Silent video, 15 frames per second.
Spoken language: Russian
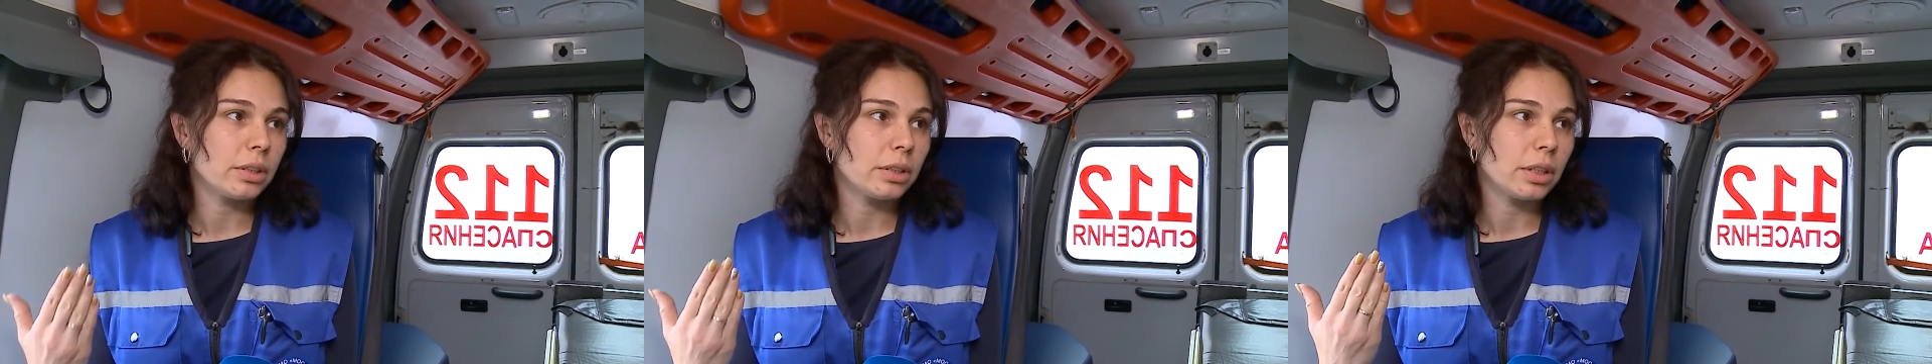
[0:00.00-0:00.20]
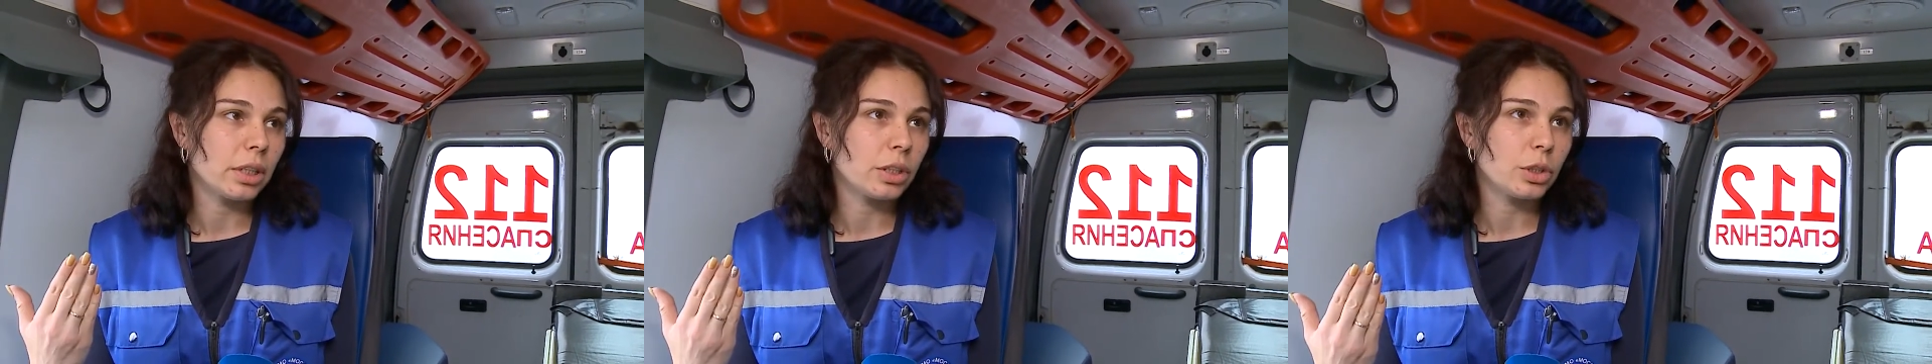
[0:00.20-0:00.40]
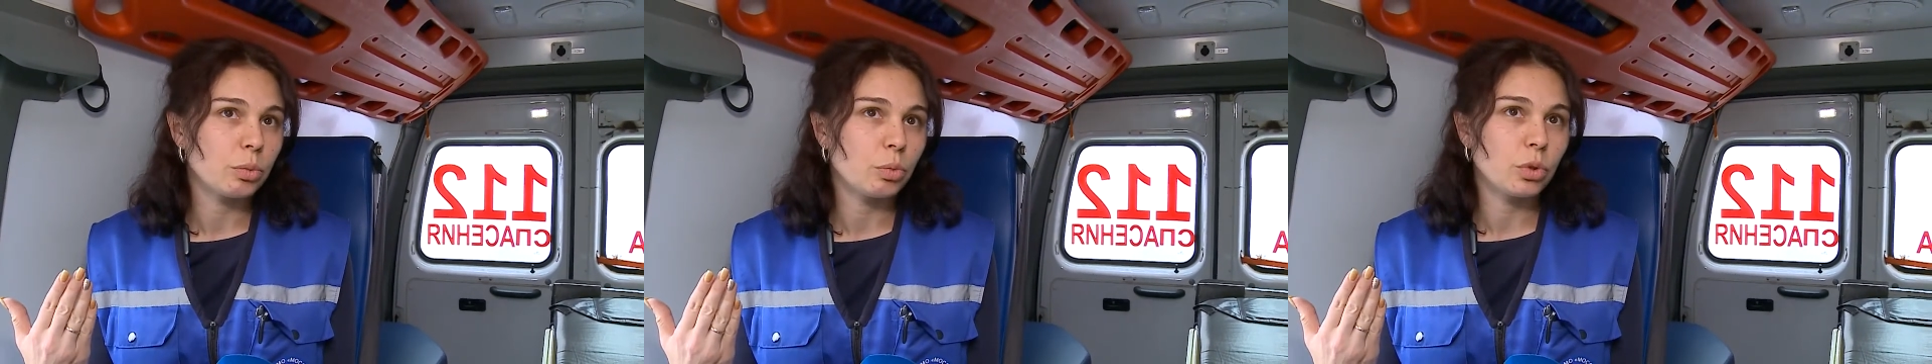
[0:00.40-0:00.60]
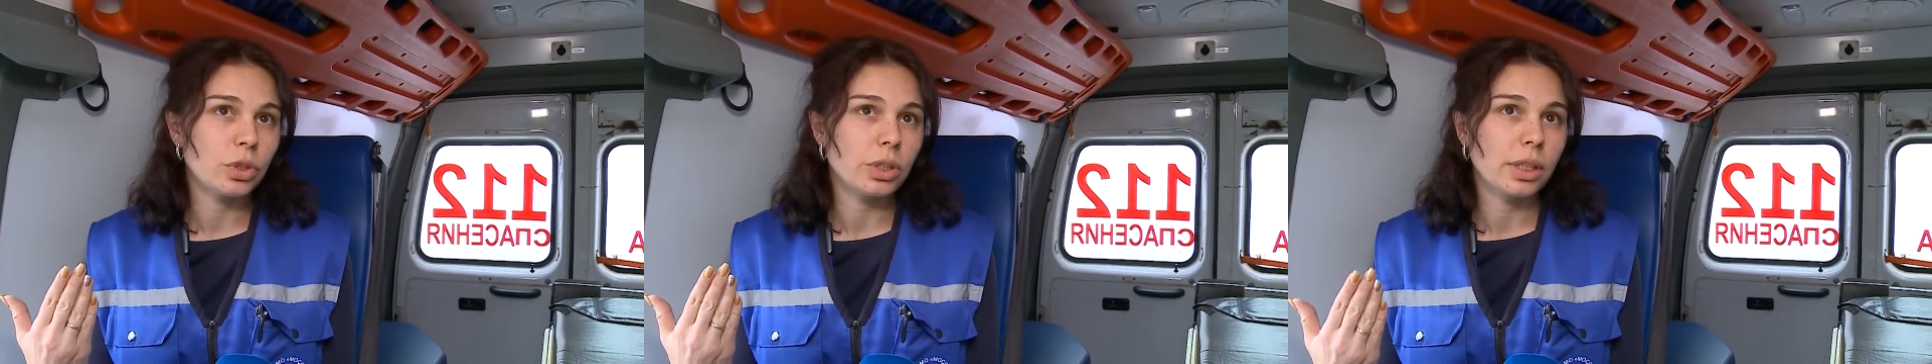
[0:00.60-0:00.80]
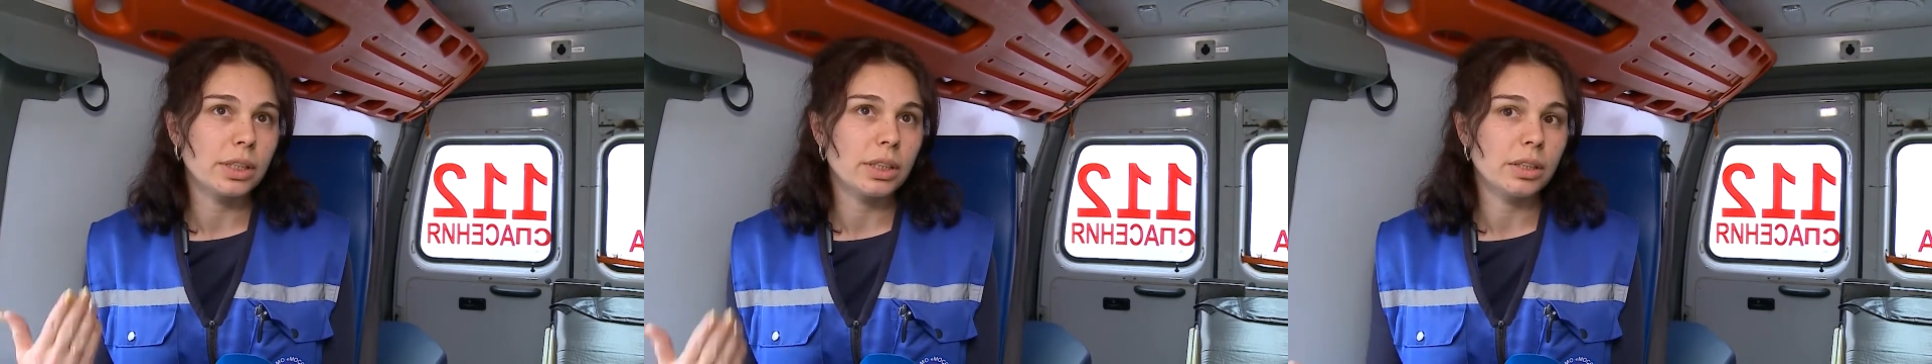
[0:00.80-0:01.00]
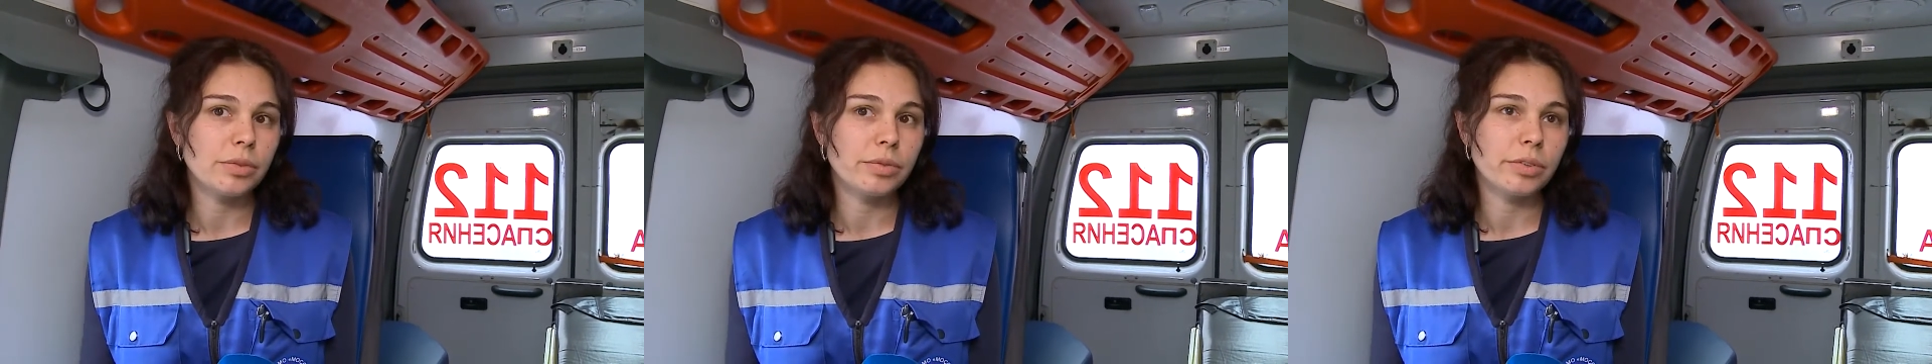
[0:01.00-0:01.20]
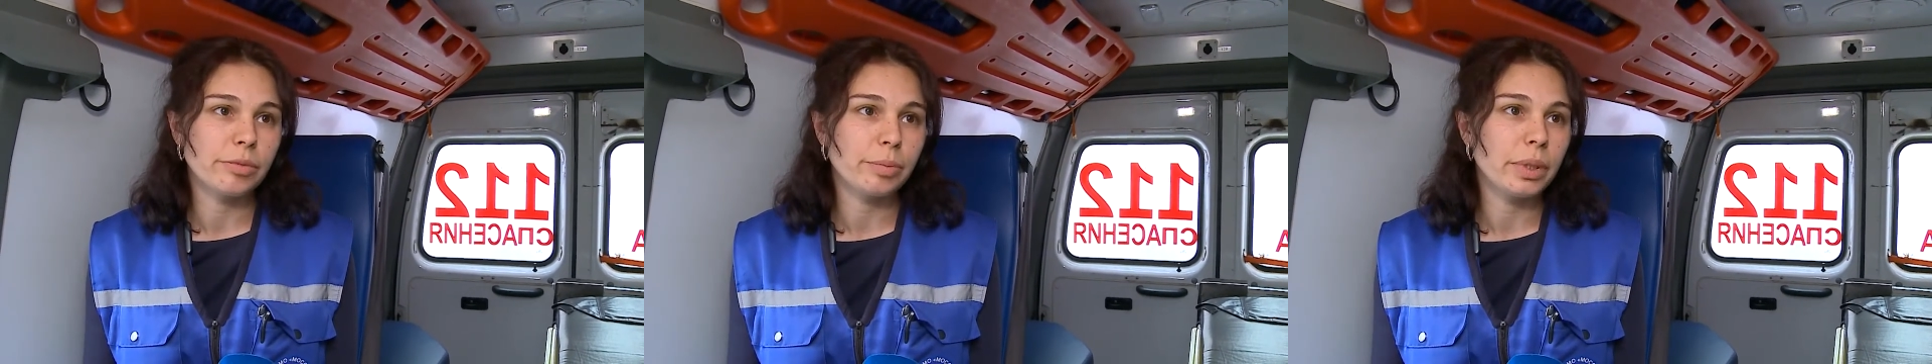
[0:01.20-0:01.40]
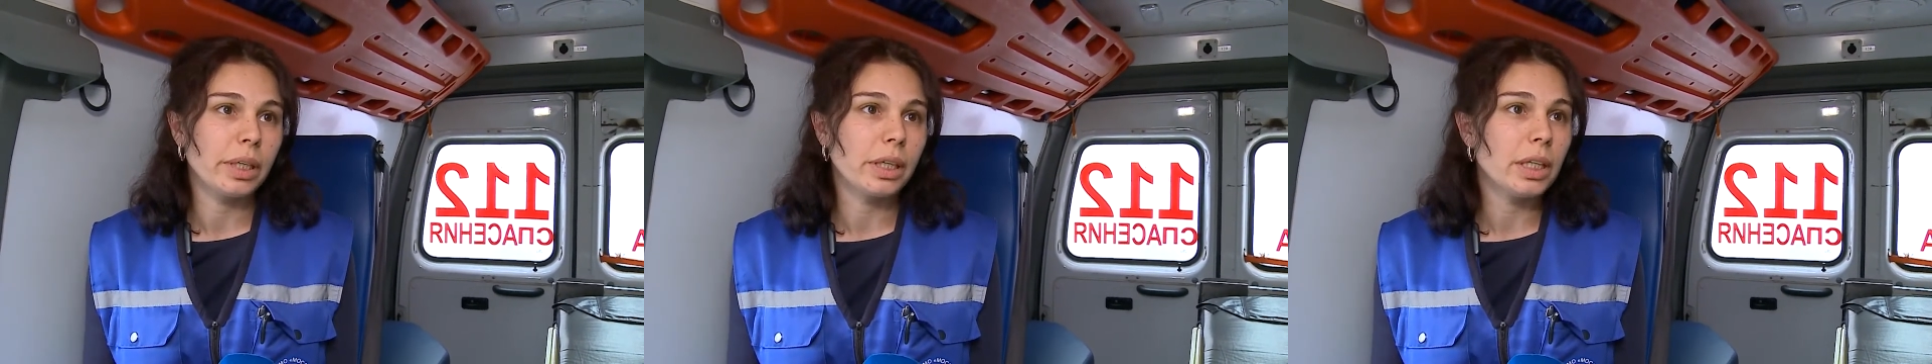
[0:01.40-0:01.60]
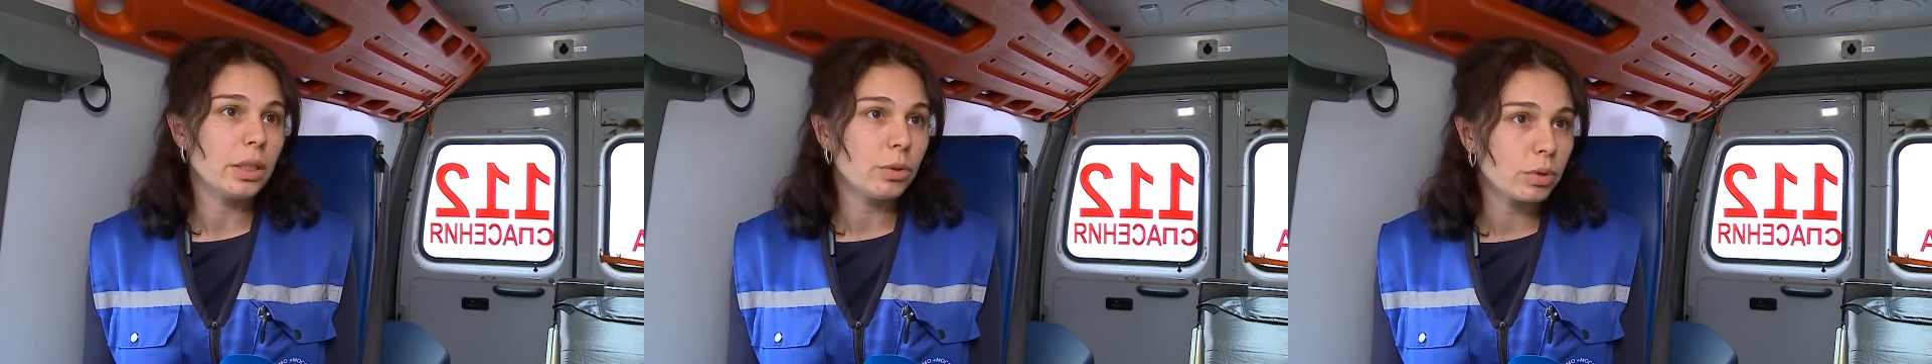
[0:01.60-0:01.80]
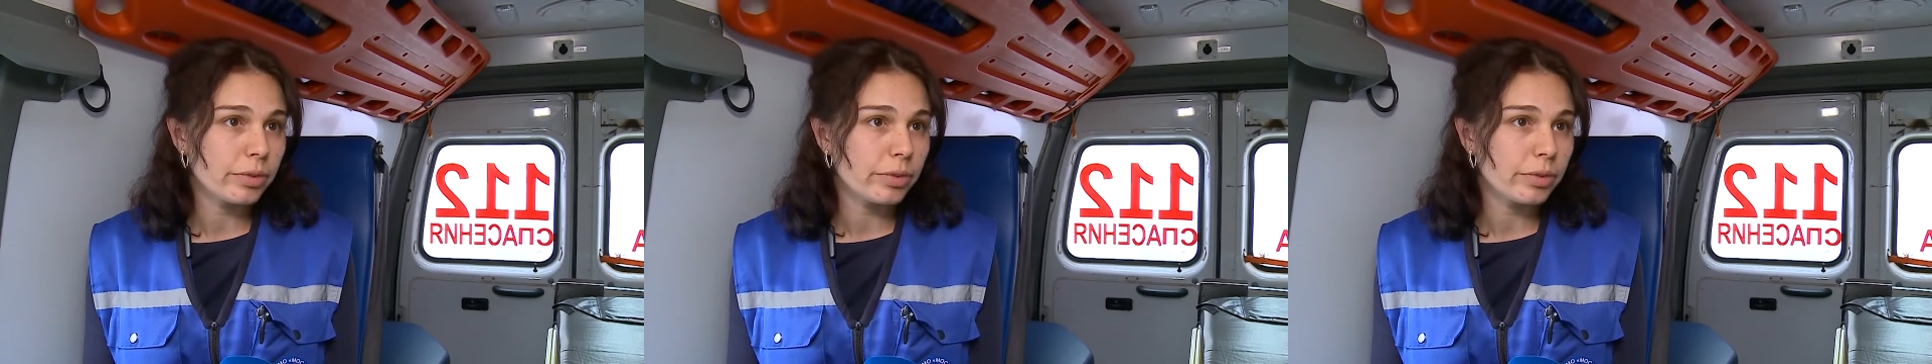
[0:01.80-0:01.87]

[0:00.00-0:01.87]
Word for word: также может актив в поликлинику